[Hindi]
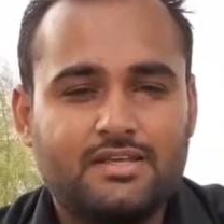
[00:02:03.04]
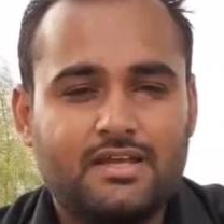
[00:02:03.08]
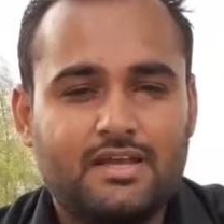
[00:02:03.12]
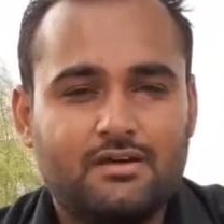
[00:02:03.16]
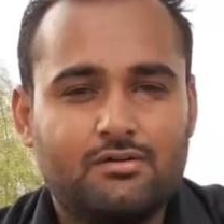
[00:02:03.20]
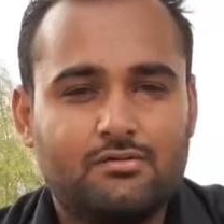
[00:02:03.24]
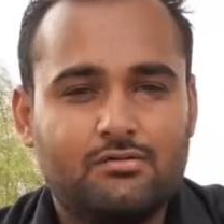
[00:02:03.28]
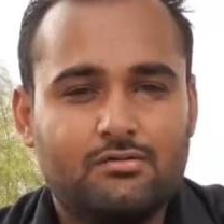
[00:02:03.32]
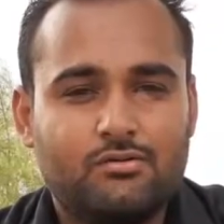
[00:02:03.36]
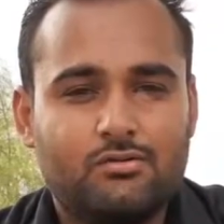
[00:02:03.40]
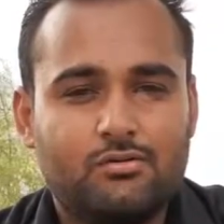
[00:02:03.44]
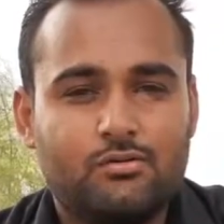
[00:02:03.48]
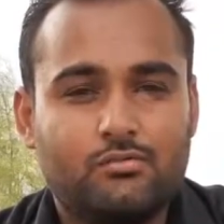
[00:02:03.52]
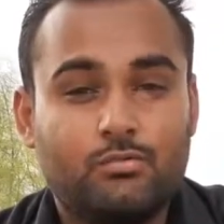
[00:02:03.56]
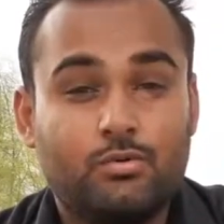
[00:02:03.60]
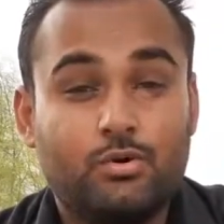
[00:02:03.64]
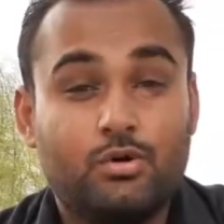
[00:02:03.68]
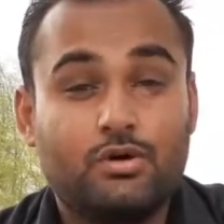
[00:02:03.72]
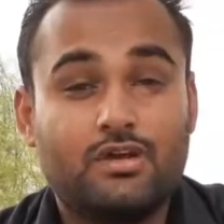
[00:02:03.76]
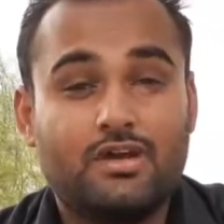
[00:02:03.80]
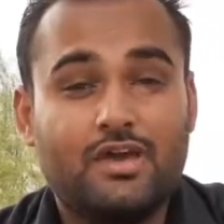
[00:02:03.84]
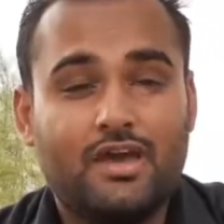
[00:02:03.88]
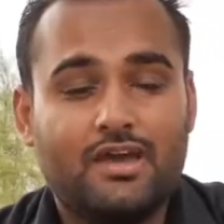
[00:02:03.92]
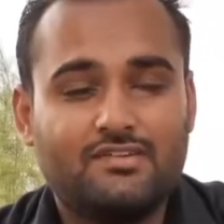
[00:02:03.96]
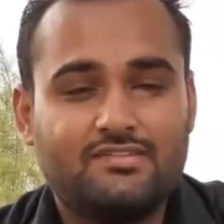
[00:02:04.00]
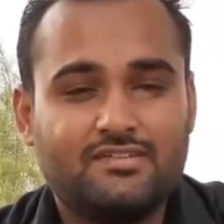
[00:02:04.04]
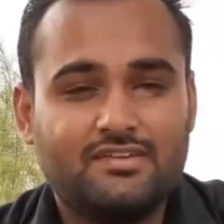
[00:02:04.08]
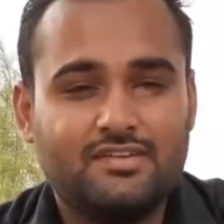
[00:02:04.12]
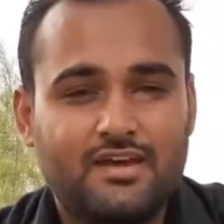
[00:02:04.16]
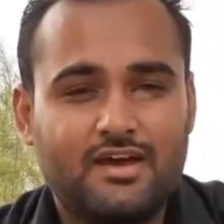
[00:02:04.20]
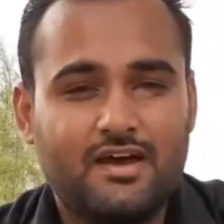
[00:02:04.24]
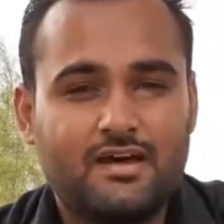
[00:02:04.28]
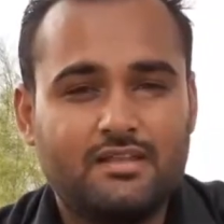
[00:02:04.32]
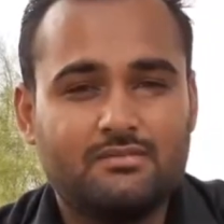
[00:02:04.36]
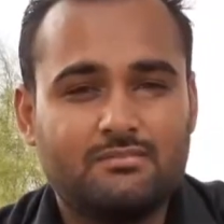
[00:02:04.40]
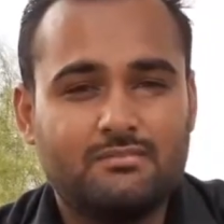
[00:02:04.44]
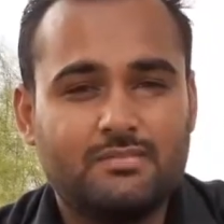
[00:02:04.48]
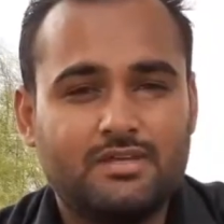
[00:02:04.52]
जाए उनको वो कैसे
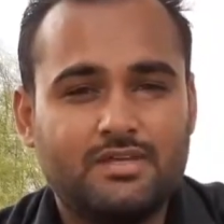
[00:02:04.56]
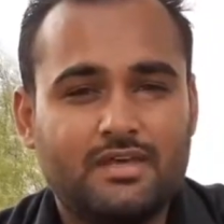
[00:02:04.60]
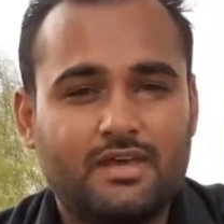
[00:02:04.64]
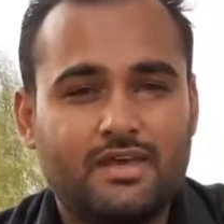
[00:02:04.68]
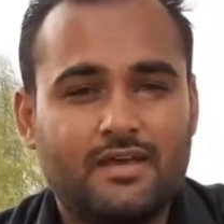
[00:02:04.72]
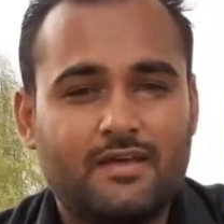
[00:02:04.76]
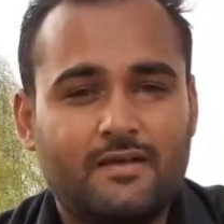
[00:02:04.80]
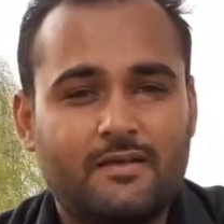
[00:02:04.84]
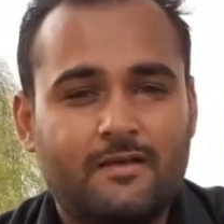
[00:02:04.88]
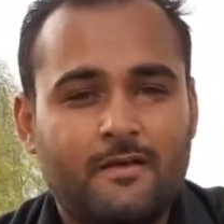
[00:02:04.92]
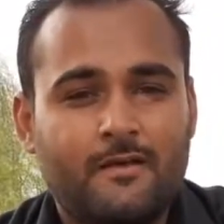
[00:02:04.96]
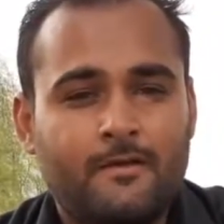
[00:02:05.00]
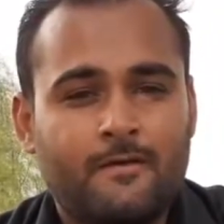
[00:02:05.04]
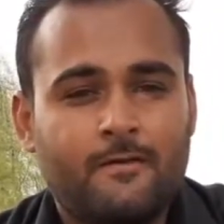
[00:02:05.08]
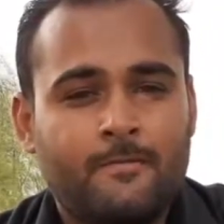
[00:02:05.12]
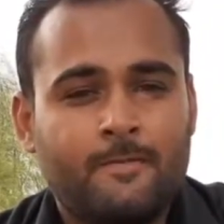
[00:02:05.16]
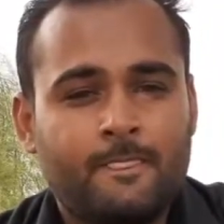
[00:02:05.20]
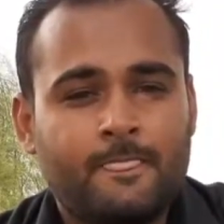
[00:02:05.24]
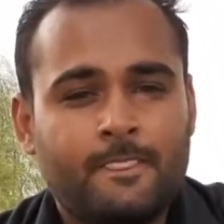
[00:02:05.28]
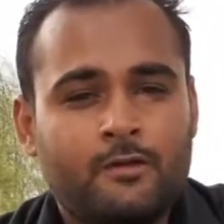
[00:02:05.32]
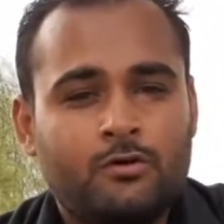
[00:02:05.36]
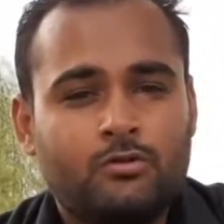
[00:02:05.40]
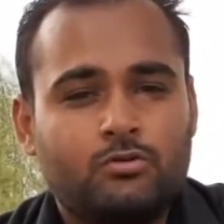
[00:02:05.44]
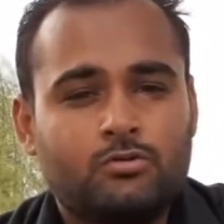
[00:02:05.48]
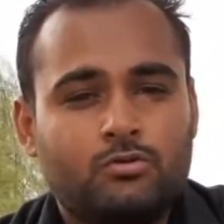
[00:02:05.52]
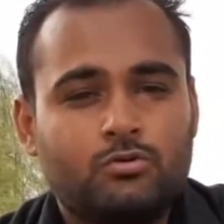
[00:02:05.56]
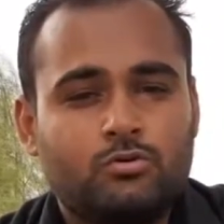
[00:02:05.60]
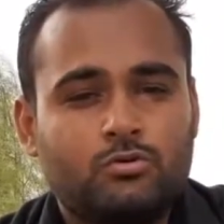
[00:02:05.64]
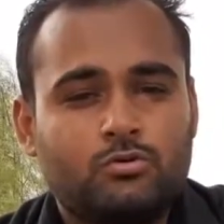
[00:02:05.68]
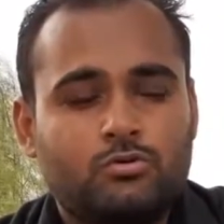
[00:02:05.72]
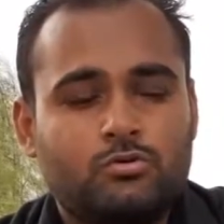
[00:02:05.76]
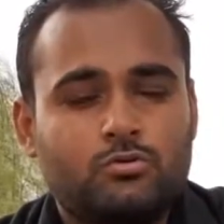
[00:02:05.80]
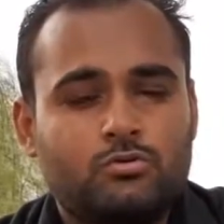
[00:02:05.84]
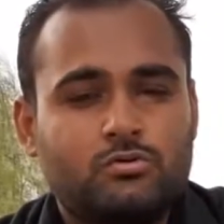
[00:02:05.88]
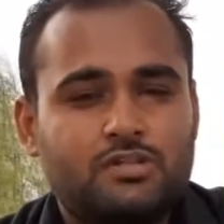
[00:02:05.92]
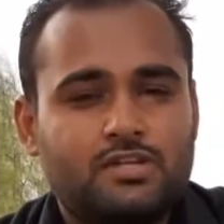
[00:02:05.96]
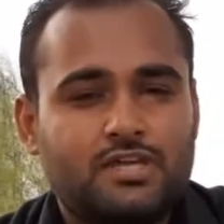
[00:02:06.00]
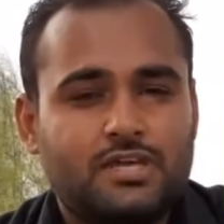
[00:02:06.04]
आदमी हैं तो
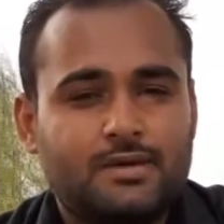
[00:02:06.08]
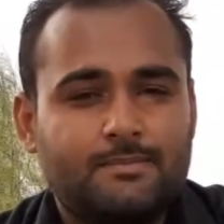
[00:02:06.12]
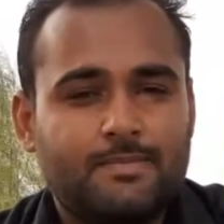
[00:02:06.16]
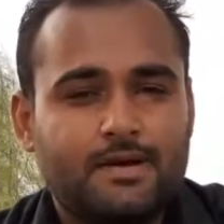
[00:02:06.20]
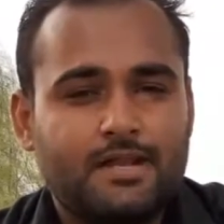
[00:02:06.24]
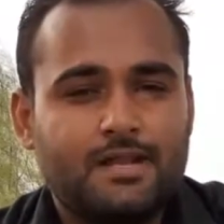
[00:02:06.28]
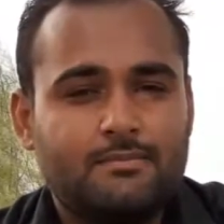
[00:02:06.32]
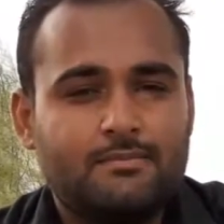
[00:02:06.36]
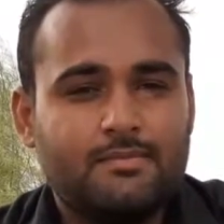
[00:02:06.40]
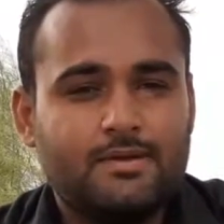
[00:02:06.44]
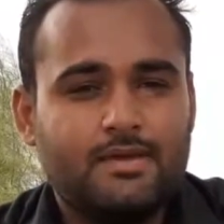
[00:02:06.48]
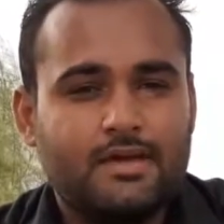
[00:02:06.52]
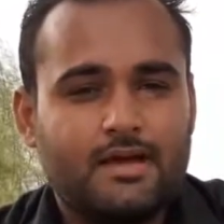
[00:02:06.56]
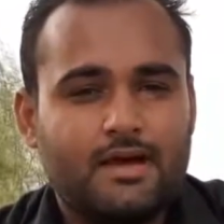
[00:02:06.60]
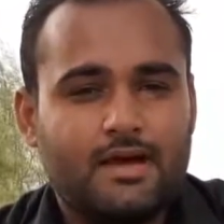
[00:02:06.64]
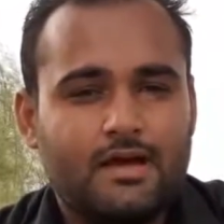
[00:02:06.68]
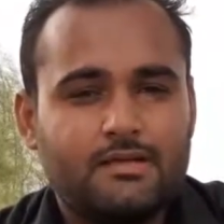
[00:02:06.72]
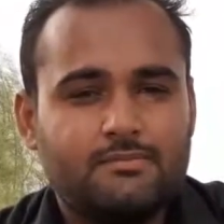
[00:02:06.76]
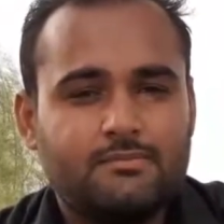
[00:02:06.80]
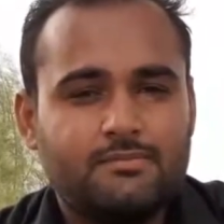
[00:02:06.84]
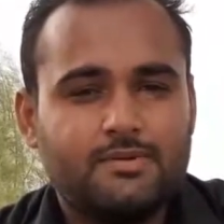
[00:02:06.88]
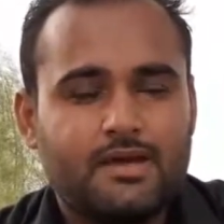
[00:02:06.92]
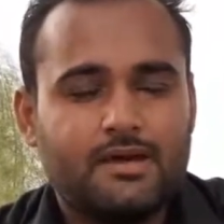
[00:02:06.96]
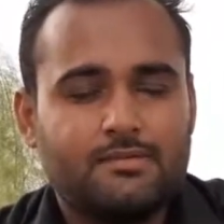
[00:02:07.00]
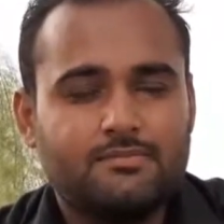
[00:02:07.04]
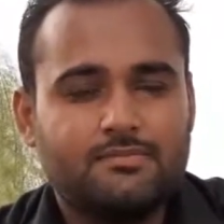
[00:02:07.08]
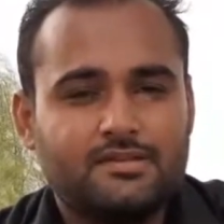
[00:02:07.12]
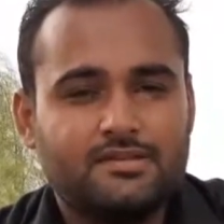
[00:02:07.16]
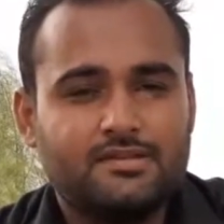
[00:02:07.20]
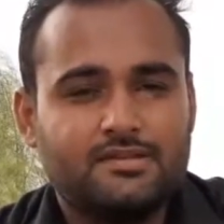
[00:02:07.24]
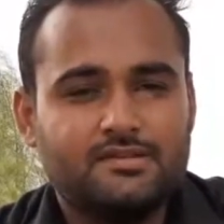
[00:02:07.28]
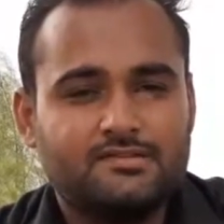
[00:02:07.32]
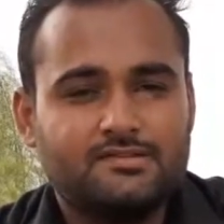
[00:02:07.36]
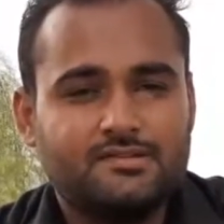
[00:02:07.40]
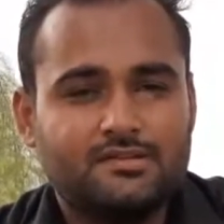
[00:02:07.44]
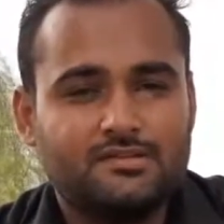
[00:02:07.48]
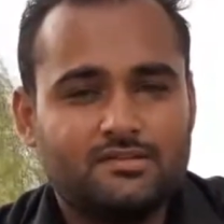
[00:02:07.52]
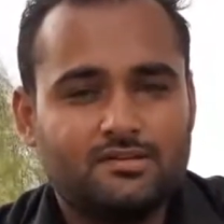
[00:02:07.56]
उन्हीं के बारे में आज मैं आपसे
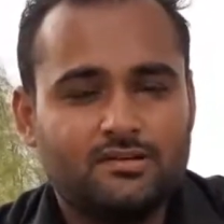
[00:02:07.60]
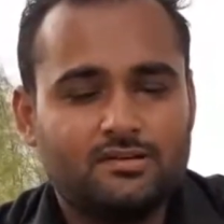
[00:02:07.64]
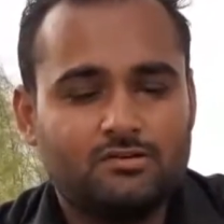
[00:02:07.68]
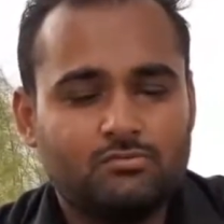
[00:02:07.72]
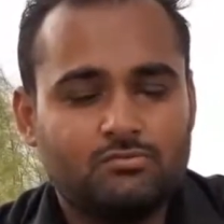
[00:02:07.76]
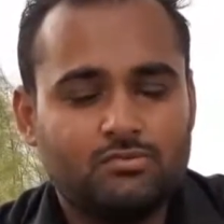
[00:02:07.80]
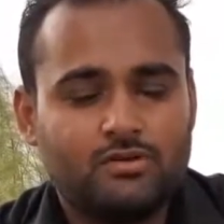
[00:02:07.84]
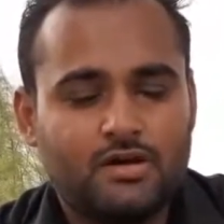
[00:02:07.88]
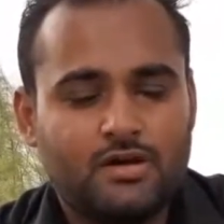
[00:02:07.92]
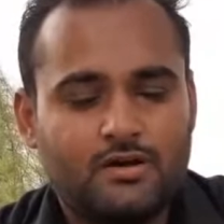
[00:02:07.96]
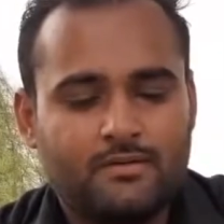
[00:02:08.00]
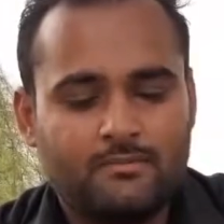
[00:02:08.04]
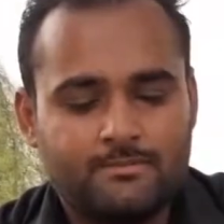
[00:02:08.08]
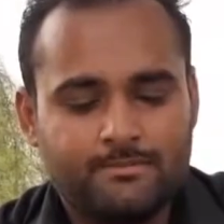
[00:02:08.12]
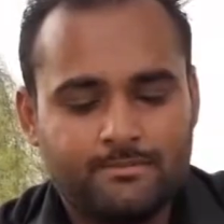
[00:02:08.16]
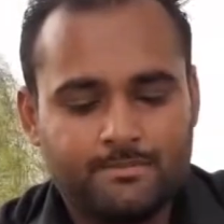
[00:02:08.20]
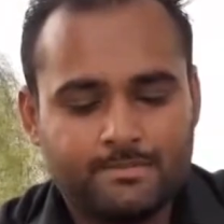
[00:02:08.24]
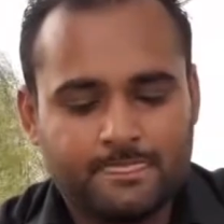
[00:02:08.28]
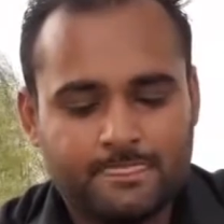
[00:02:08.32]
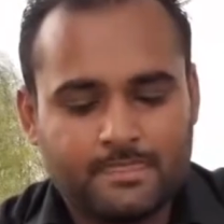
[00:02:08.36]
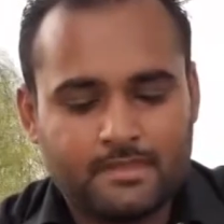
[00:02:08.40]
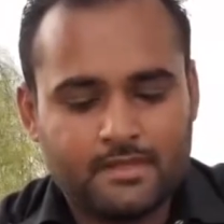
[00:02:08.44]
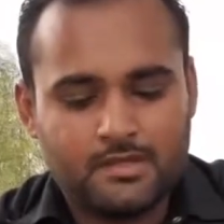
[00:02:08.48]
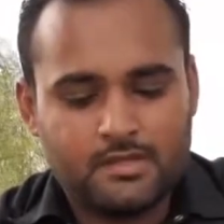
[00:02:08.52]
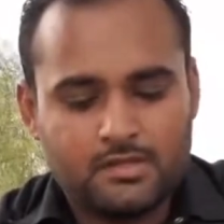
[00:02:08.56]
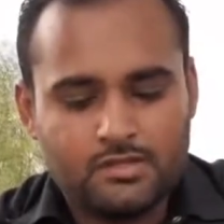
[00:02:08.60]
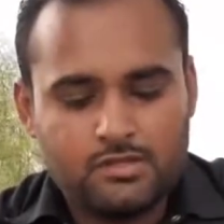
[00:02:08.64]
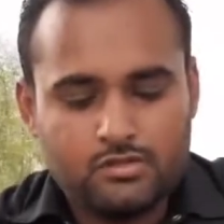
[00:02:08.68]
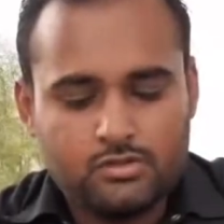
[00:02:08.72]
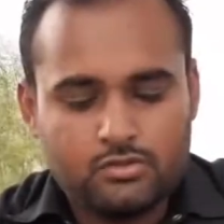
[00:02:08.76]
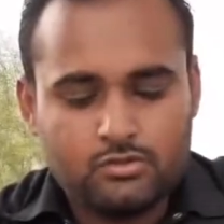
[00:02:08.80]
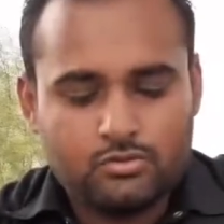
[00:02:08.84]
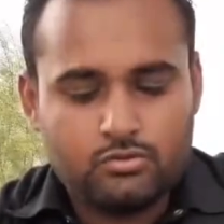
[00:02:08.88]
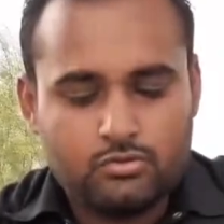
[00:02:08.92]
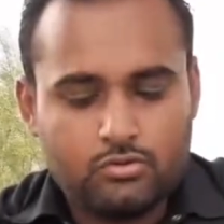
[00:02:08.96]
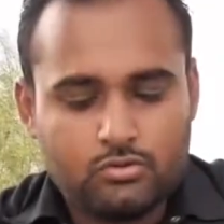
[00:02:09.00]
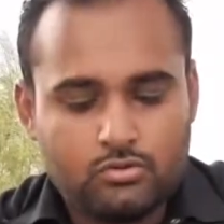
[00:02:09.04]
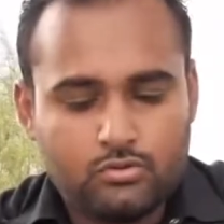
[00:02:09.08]
डिस्कस करूँगा
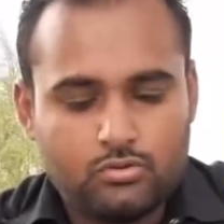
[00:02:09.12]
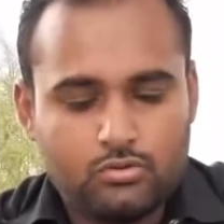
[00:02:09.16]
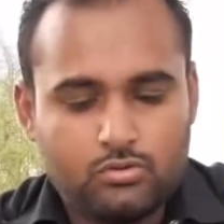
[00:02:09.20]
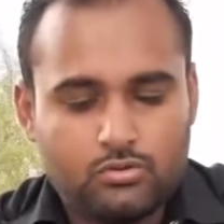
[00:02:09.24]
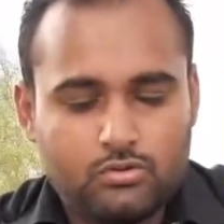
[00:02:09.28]
तो